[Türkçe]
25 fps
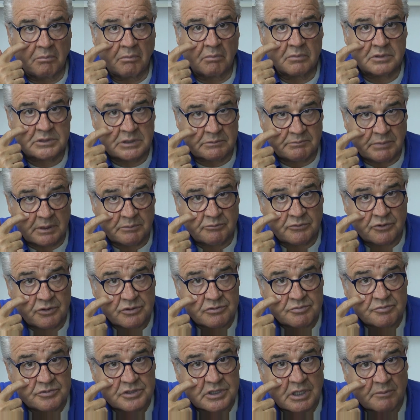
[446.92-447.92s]
Siz benim
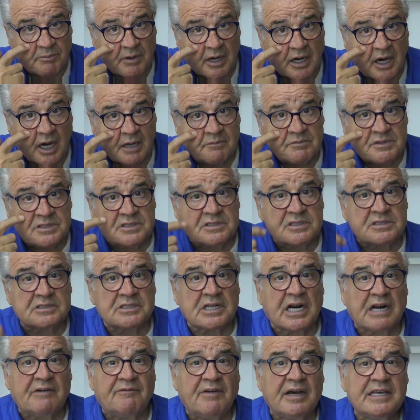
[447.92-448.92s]
gözümün içine bakar mısınız
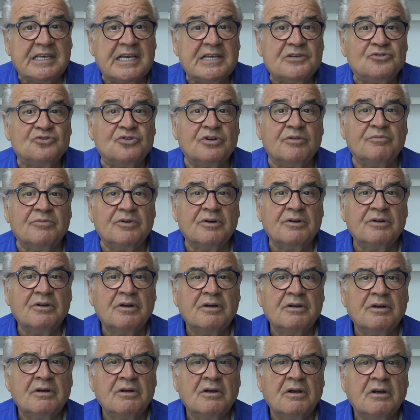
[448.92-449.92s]
tramvay geçiyor mu?
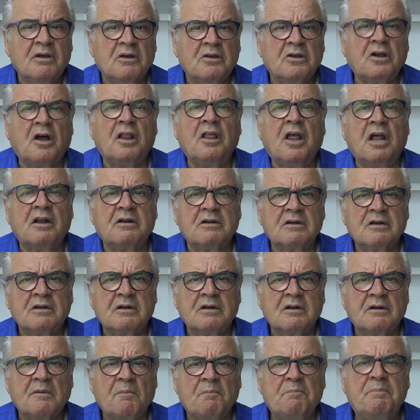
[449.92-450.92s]
Yalan.
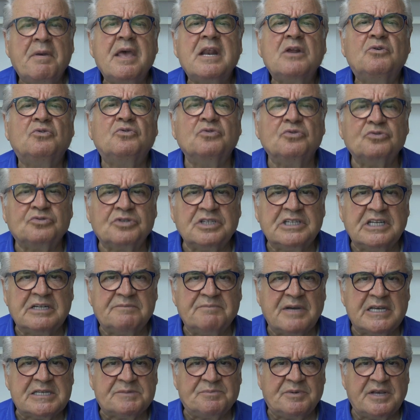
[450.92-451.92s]
Bir kuruşu
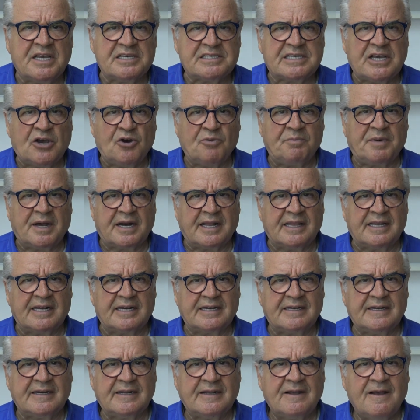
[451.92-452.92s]
girmez piyasaya o
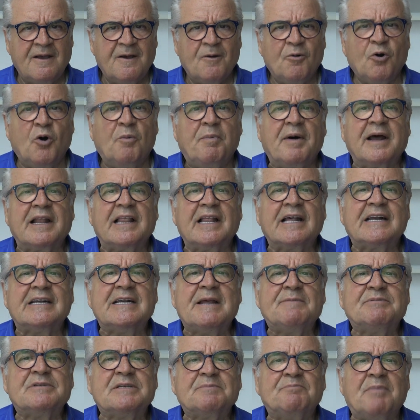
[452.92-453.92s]
paraların. O
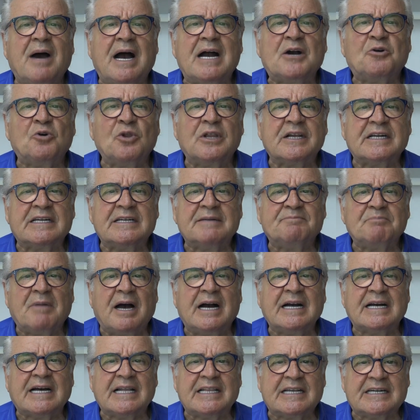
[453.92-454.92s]
paraların hepsi bankoların,
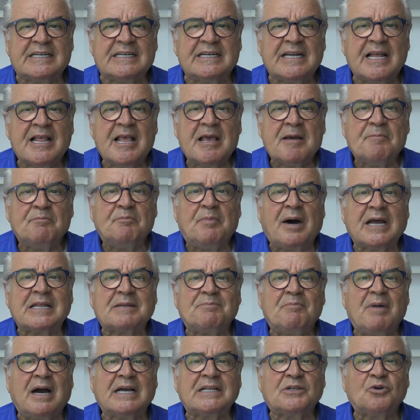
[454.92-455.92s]
bankaların
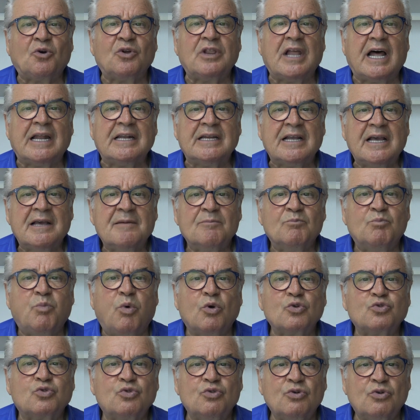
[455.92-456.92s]
batmakta olan
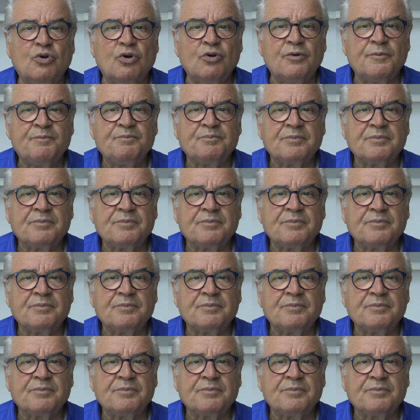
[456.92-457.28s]
bozuk,